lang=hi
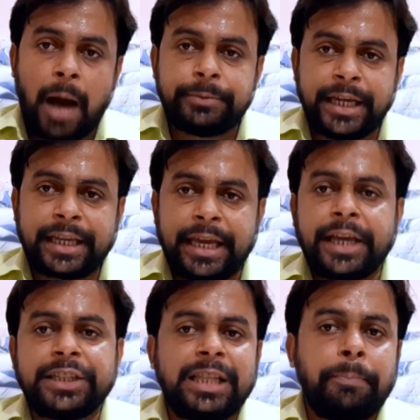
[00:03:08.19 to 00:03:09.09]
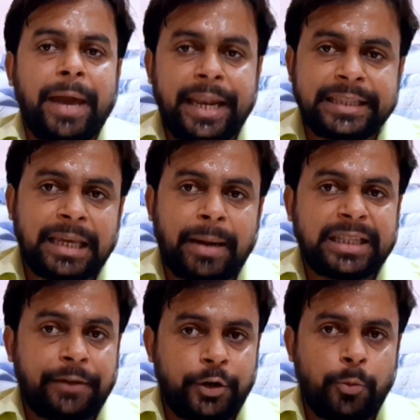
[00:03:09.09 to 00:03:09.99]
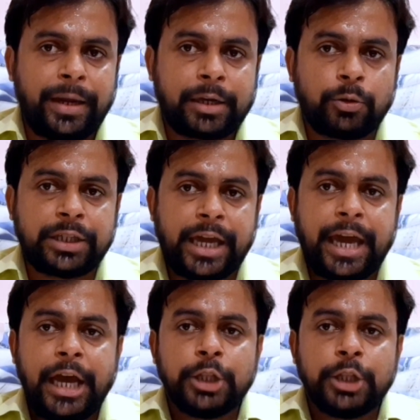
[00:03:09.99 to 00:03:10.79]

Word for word: आप देख रहे हैं कि कितनी मेहनत के बाद एक वीडियो में एक होती है